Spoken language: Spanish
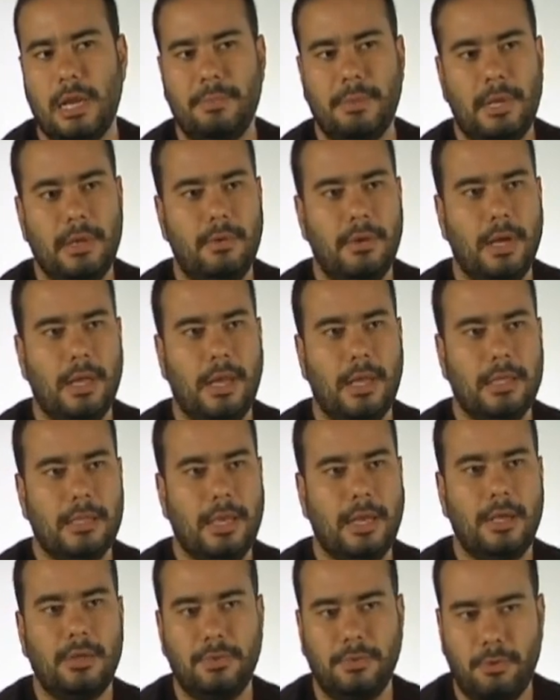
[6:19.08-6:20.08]
la película
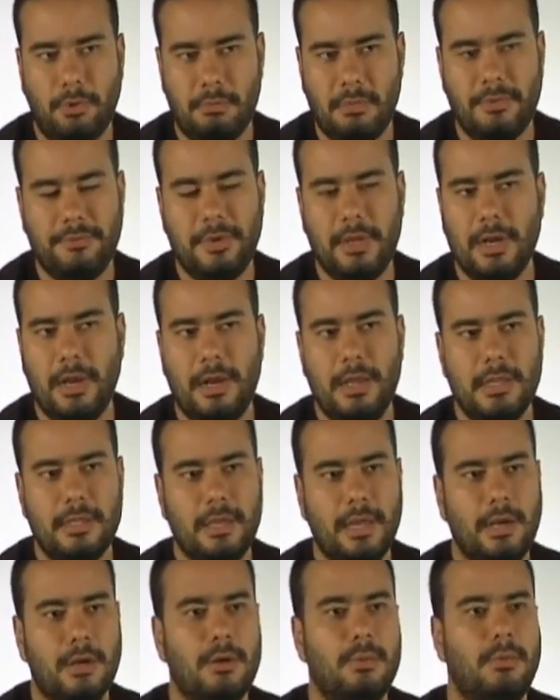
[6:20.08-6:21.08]
adquiere su forma final y
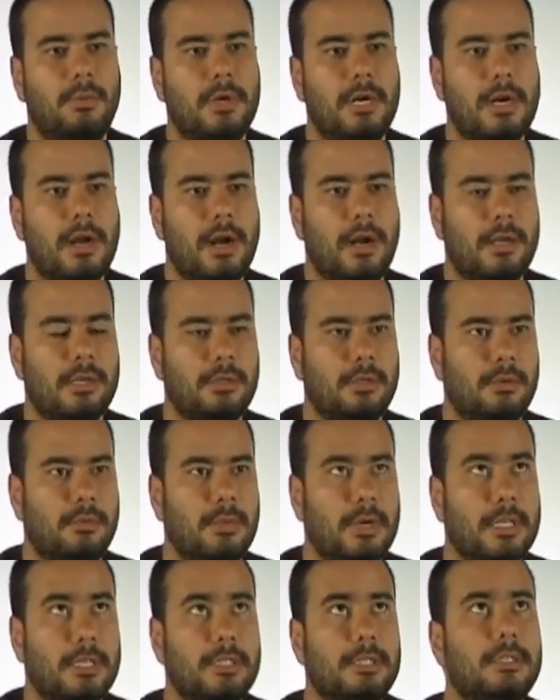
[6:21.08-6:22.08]
adquiere como una
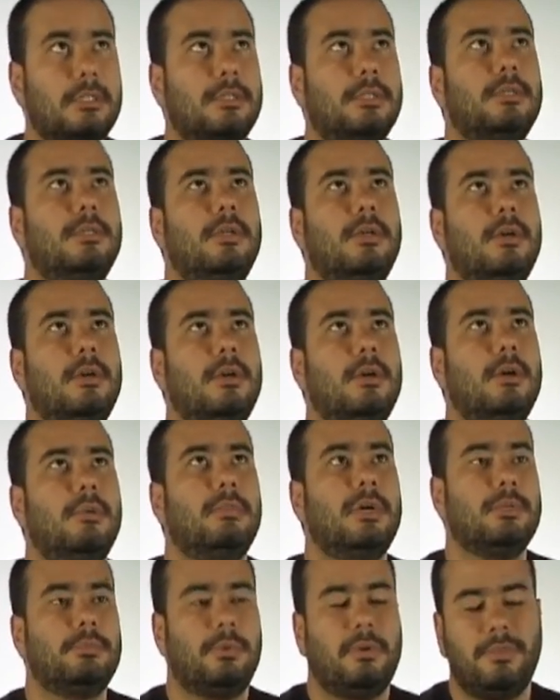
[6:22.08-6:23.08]
narración más,
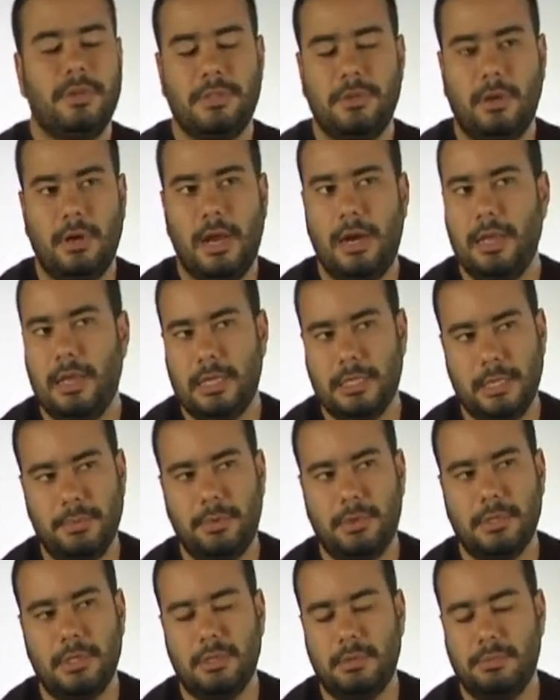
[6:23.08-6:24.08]
más profesional y en ese
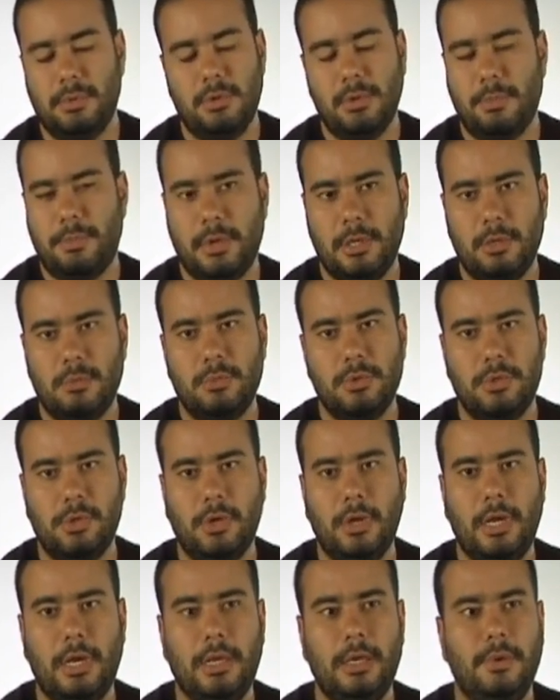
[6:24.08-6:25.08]
proceso pues yo aprendo
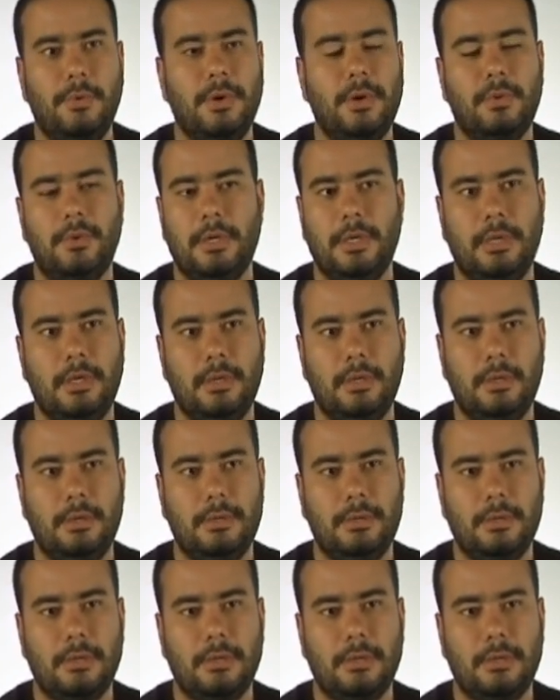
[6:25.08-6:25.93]
mucho de él y bueno, y